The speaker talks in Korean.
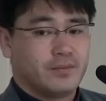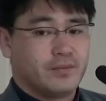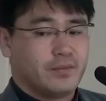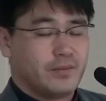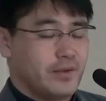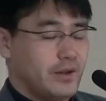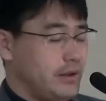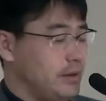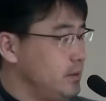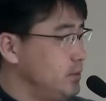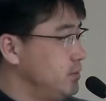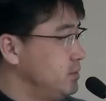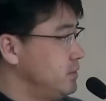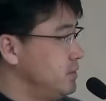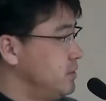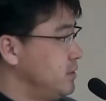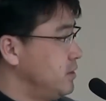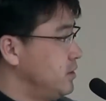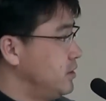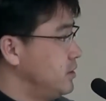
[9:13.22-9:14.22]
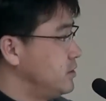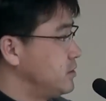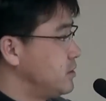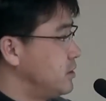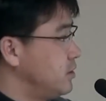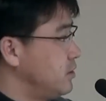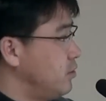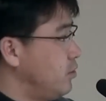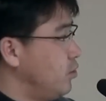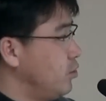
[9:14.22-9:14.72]
예.
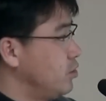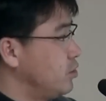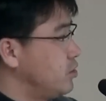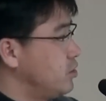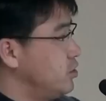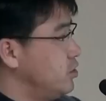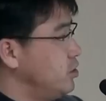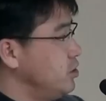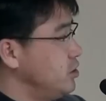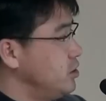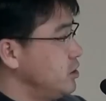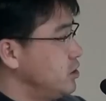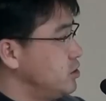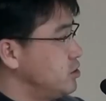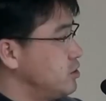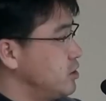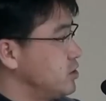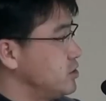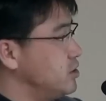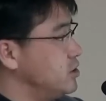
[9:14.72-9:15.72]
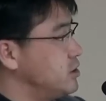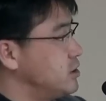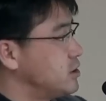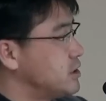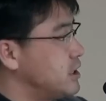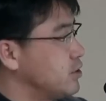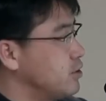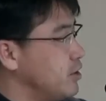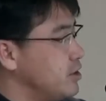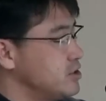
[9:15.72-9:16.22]
그래서 오늘은 그 중에서 이제
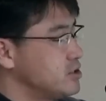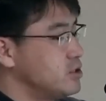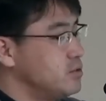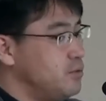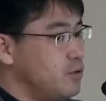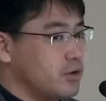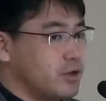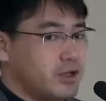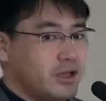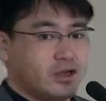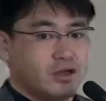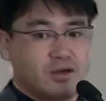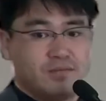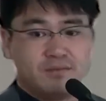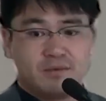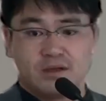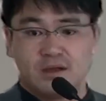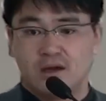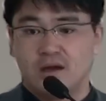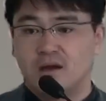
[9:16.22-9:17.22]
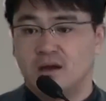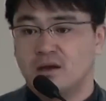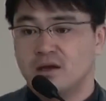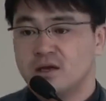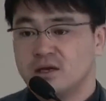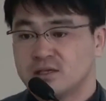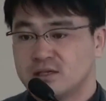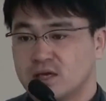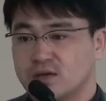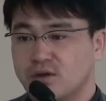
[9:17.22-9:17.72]
사도행전을 보게 되는 겁니다.
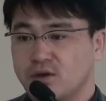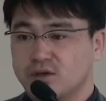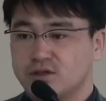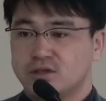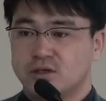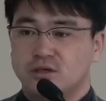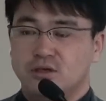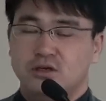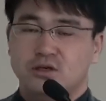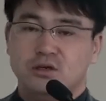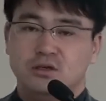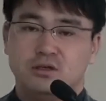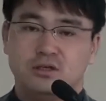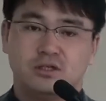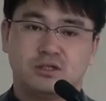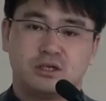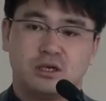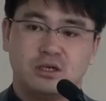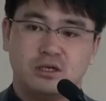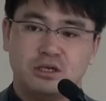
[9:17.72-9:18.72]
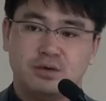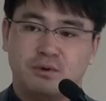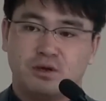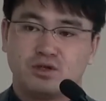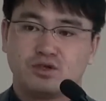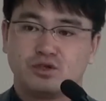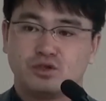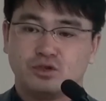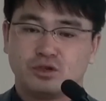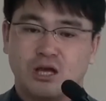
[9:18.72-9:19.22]
사도행전을 이제 이번
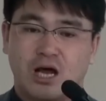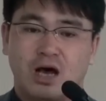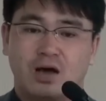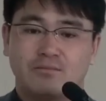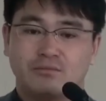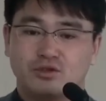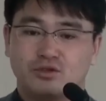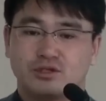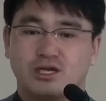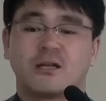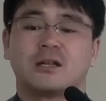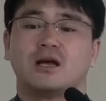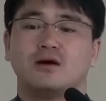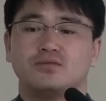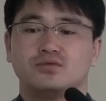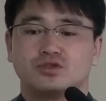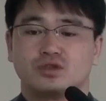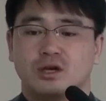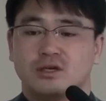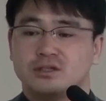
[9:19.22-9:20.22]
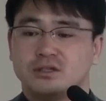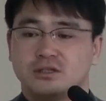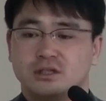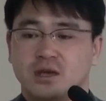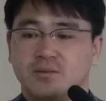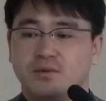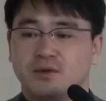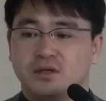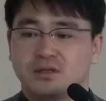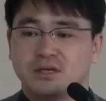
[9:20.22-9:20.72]
주, 다음 주, 다다음 주까지 세
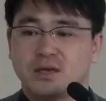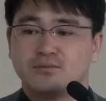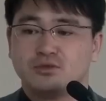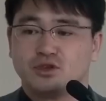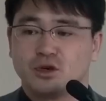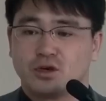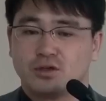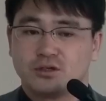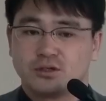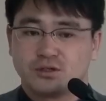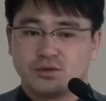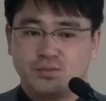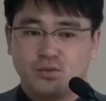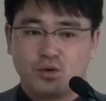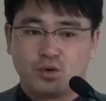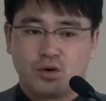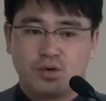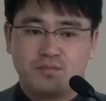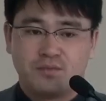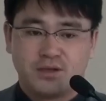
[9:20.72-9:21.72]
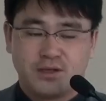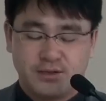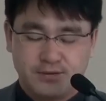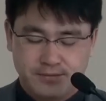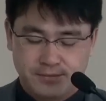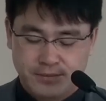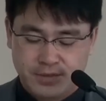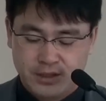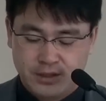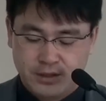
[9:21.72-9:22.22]
번, 3주에 걸쳐서 볼 겁니다.
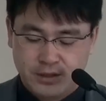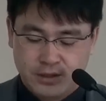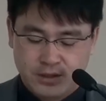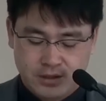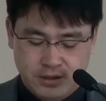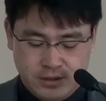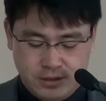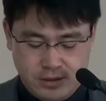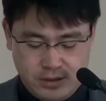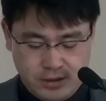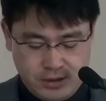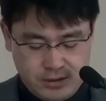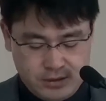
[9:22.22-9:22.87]
예.